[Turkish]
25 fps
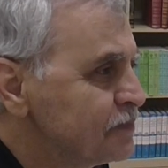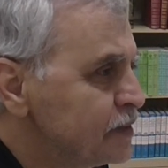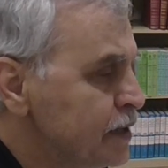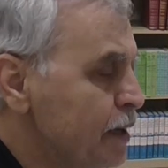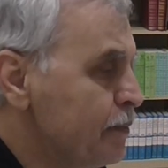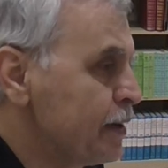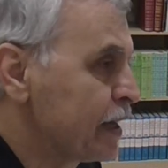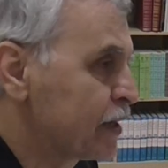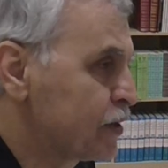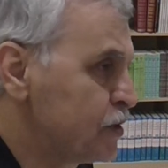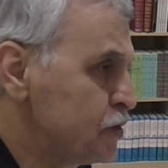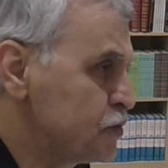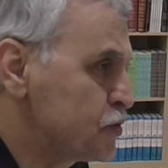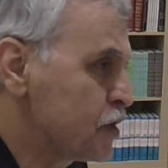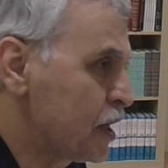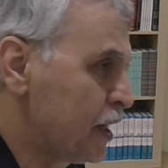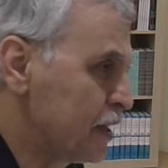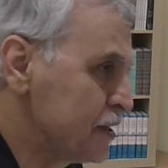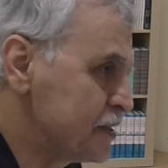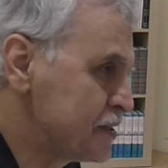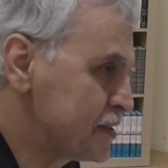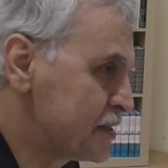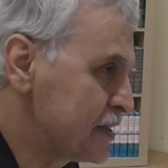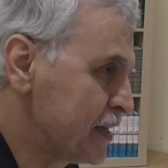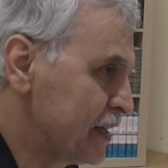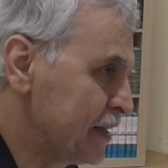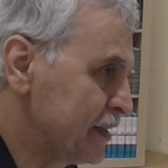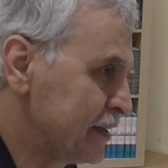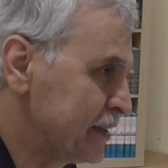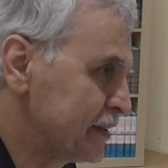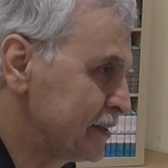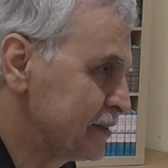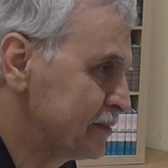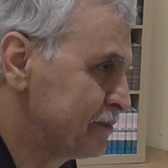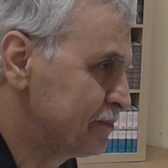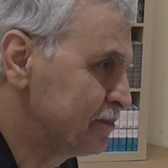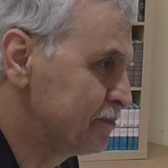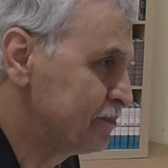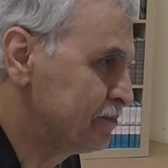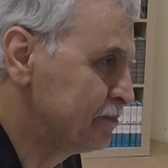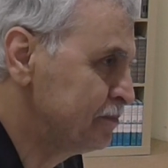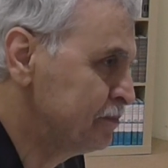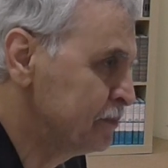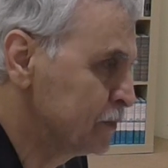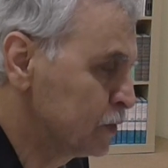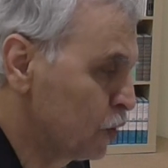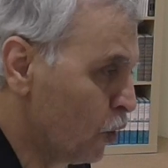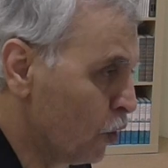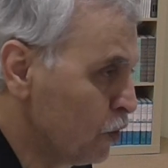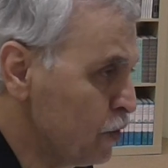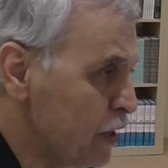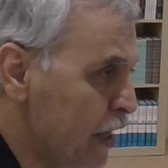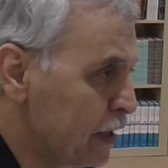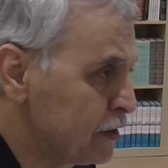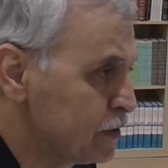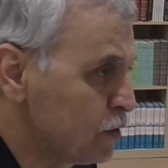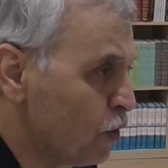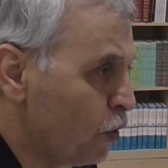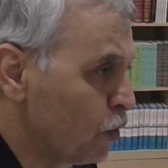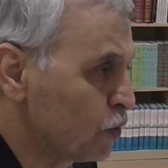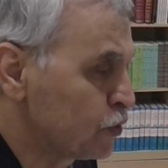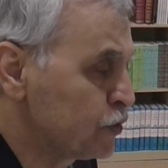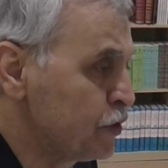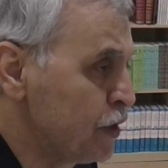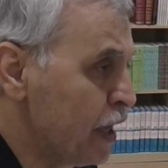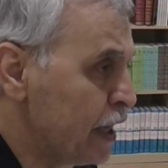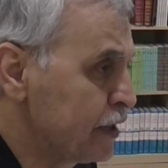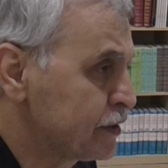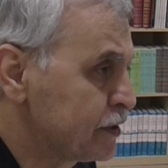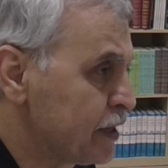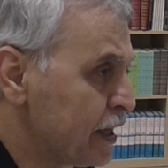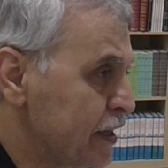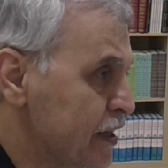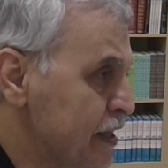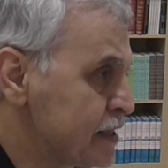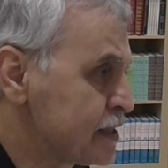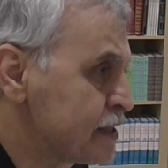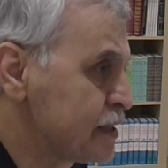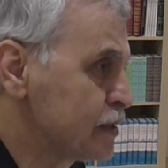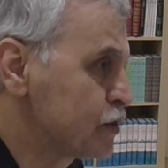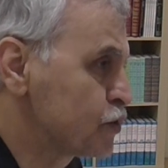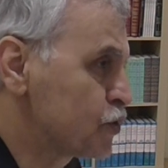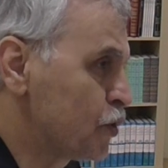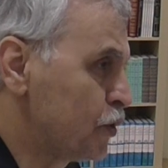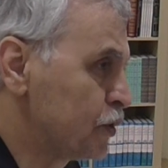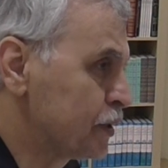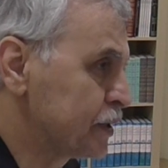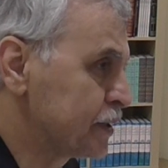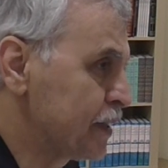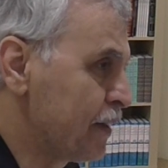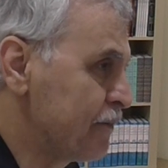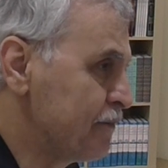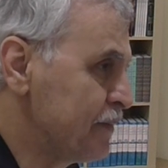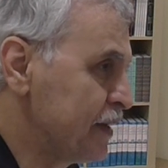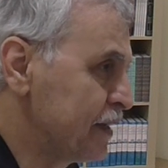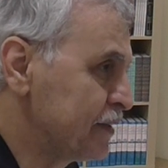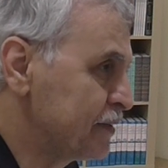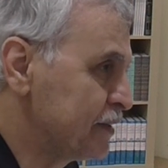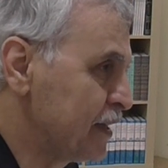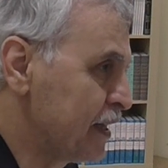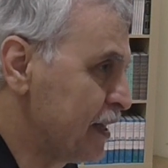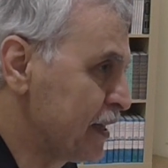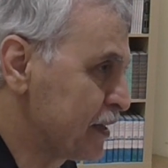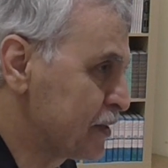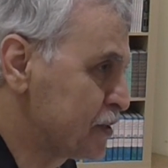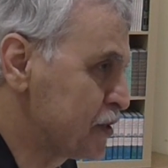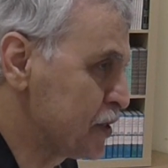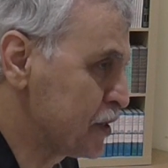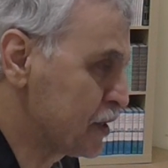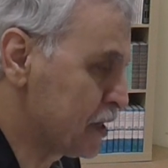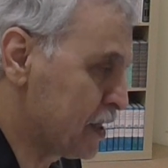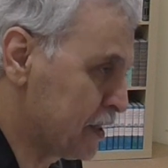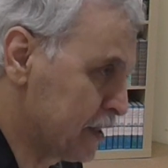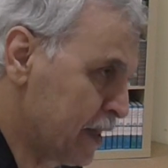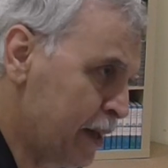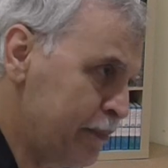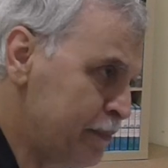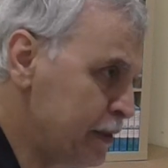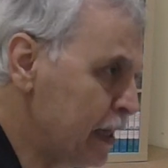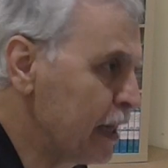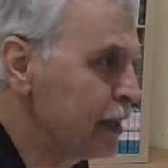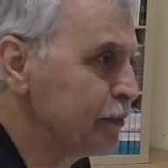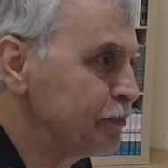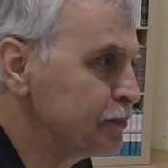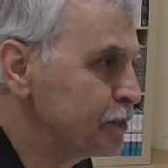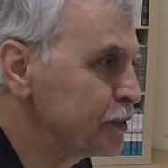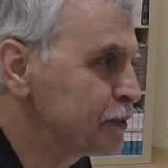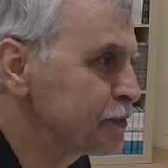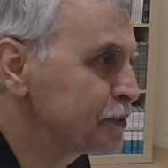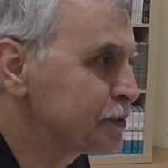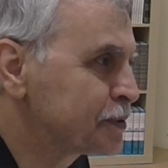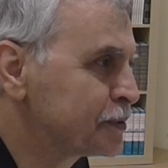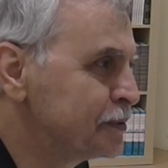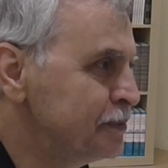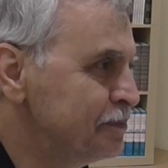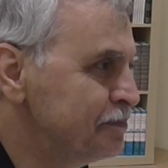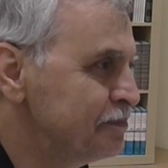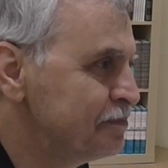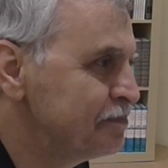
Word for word: Demek ki caiz yani. Ondan, onlar da nasıl sonradan verdiler kiraya bilemiyoruz.